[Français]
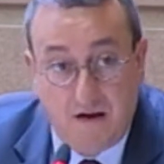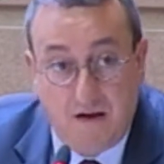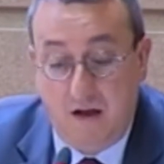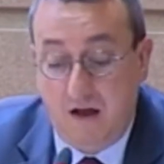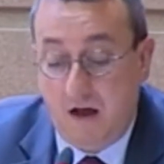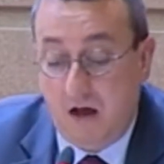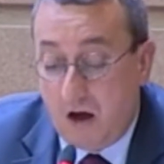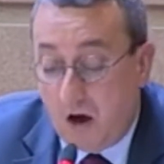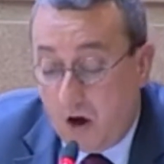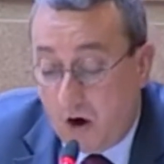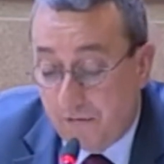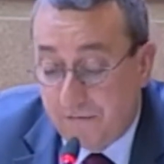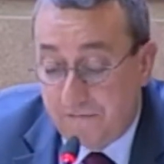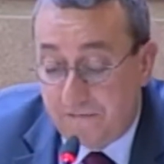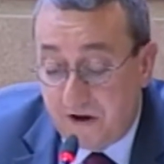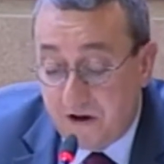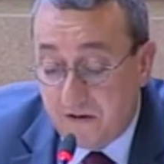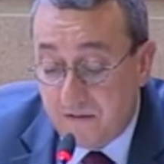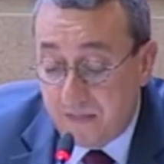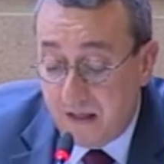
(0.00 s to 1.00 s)
Enfin,
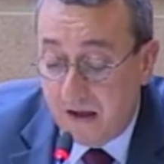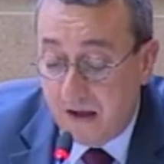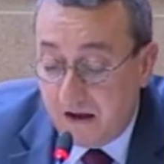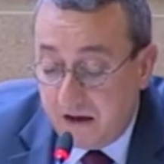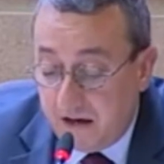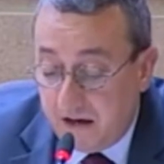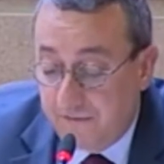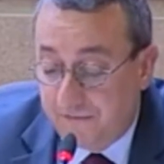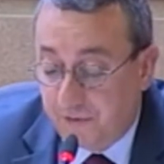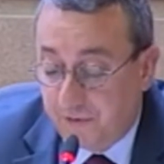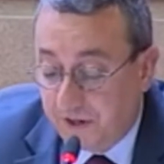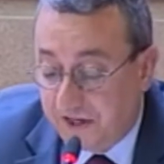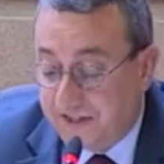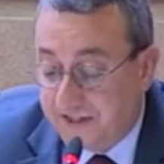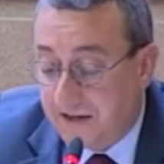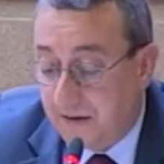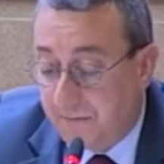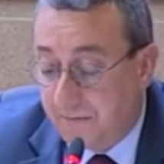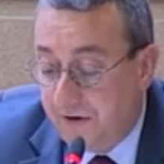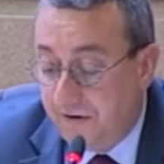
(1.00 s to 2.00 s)
il faudrait
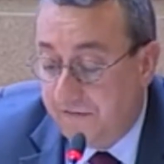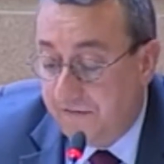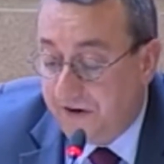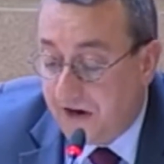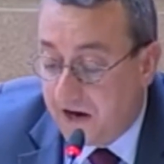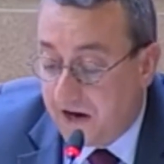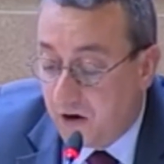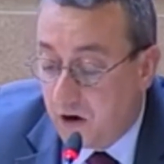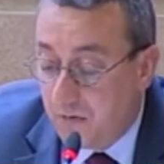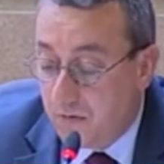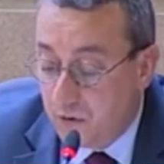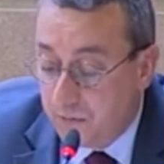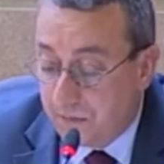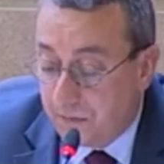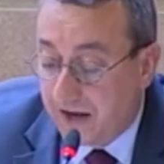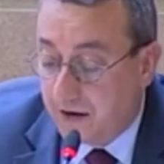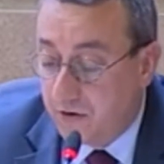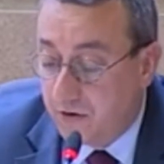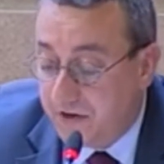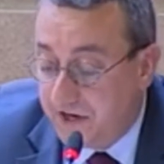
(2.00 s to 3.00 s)
simplifier, comme le
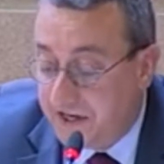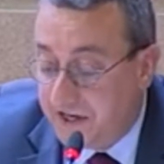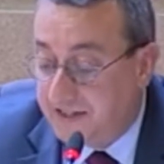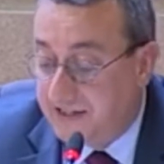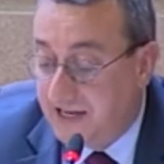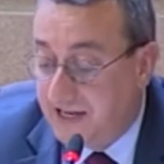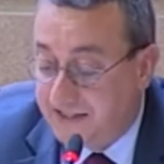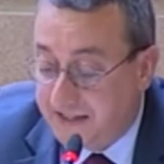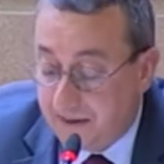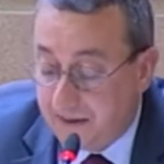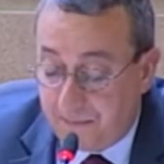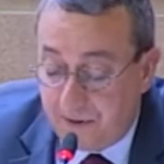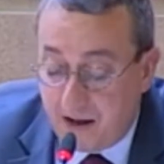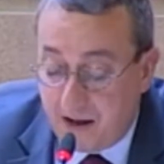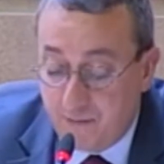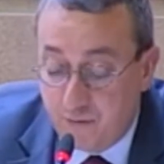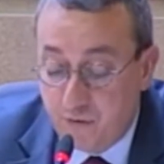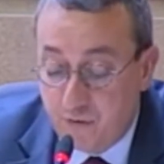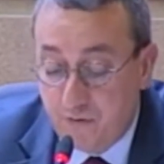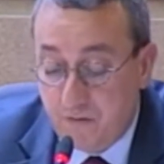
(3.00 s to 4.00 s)
préconise la
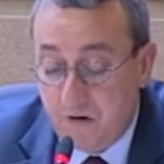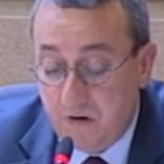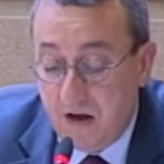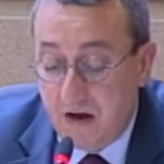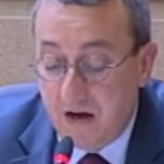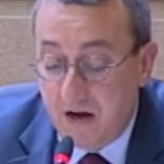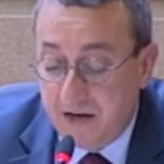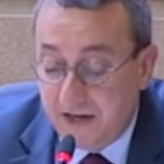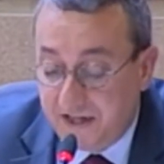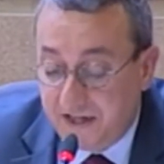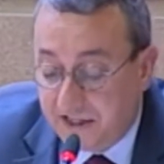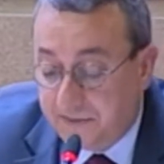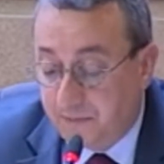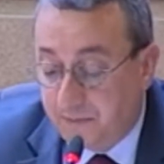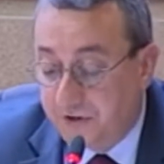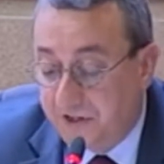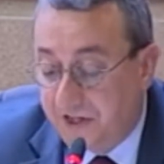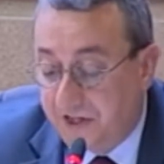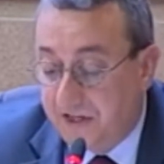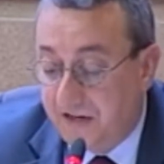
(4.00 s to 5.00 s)
CPME, les
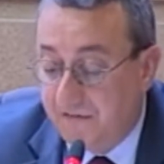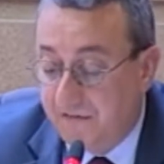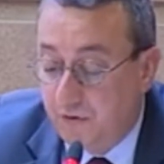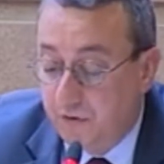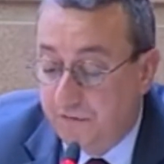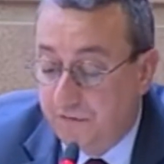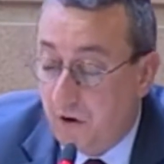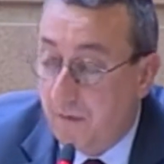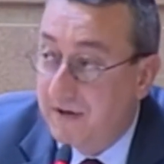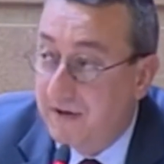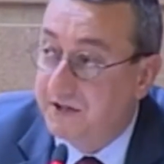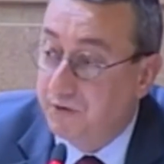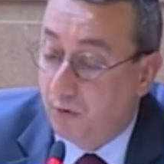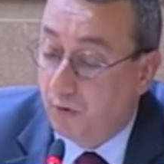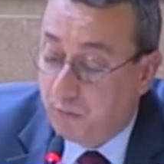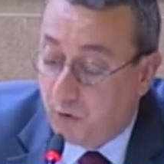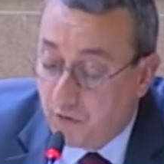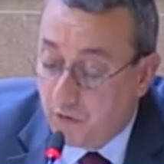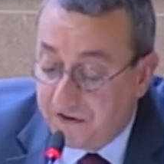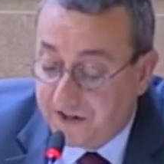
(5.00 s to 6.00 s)
dispositifs de formation
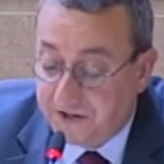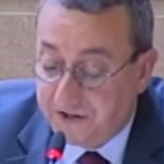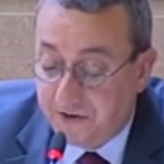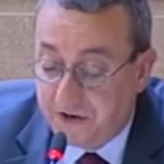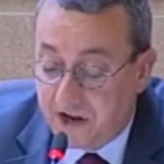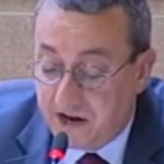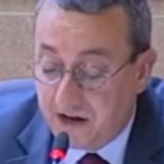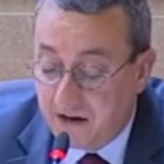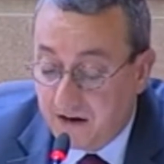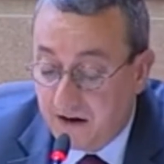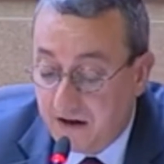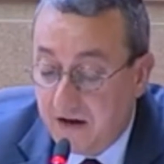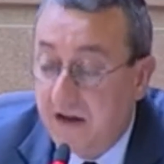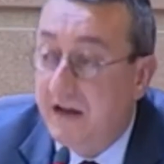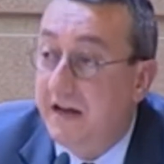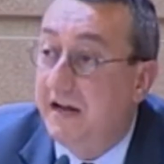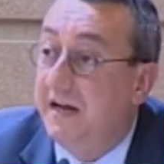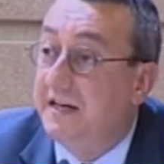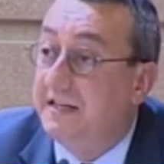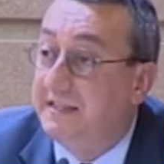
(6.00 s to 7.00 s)
professionnelle et
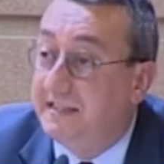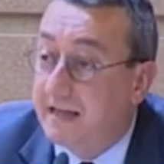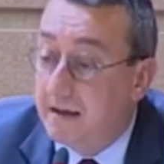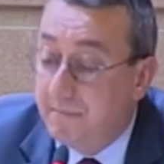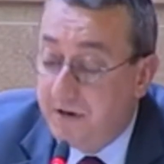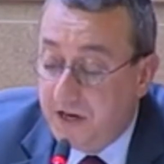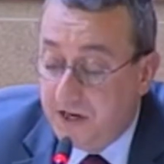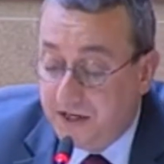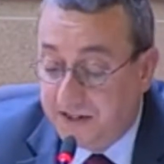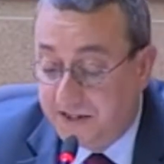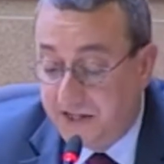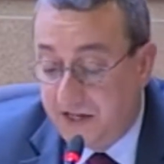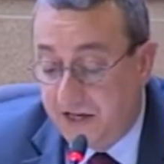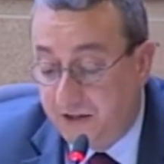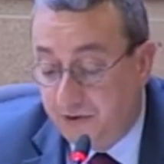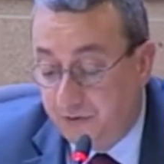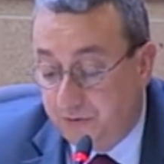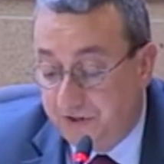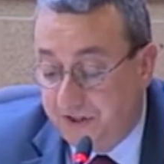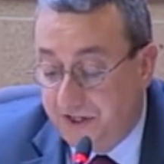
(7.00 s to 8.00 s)
stabiliser les
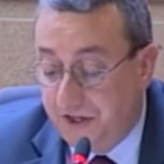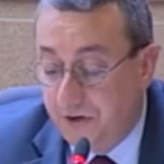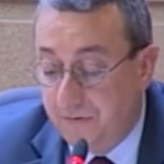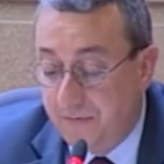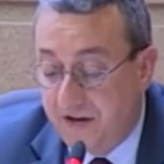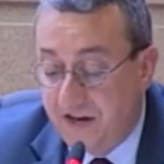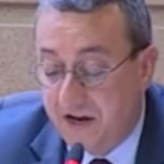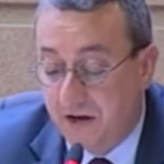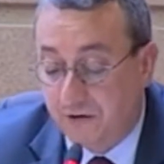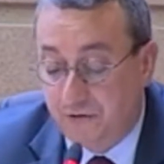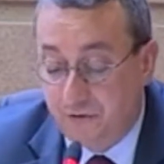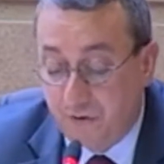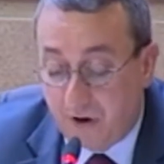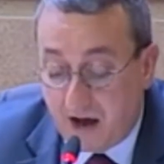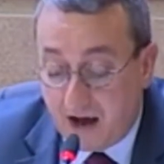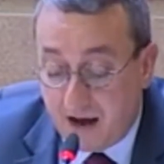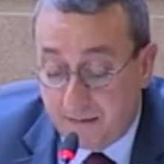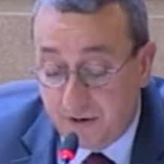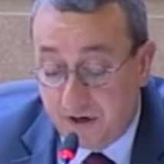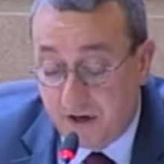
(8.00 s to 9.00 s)
outils de manière
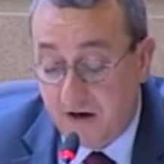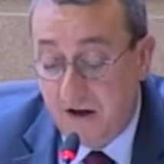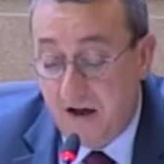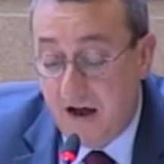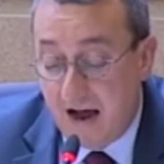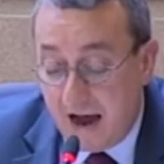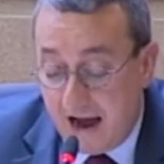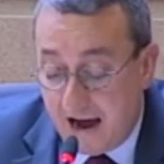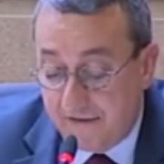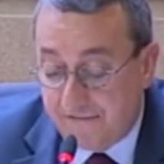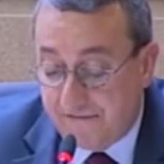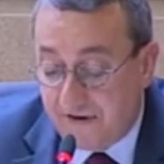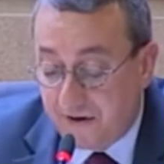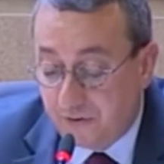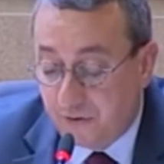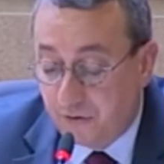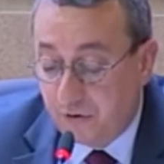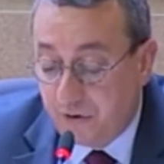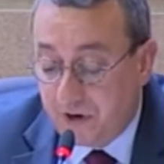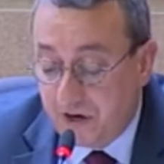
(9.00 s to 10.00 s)
durable afin de
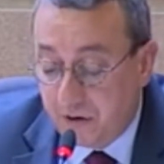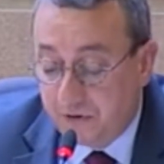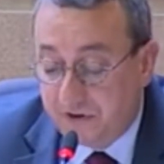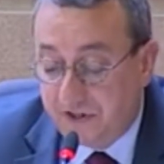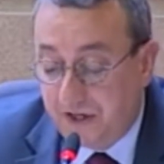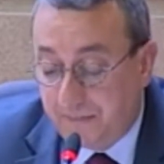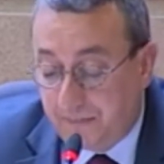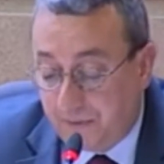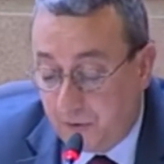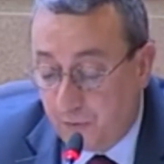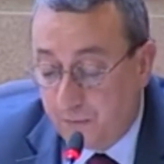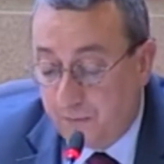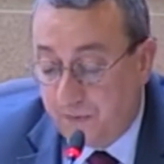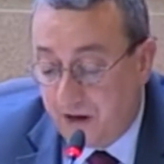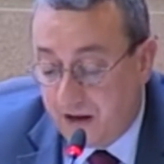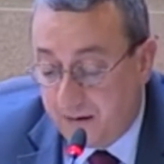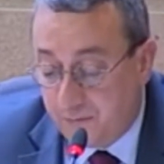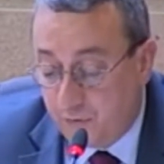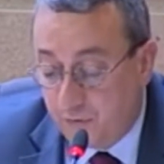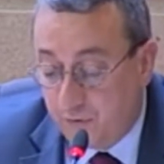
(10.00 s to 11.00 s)
donner aux
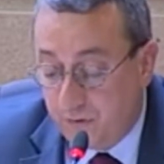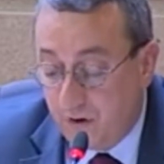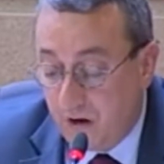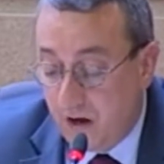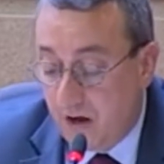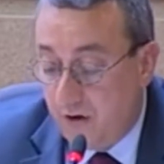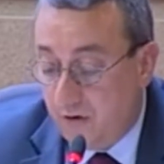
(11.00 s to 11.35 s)
TPE-PME e une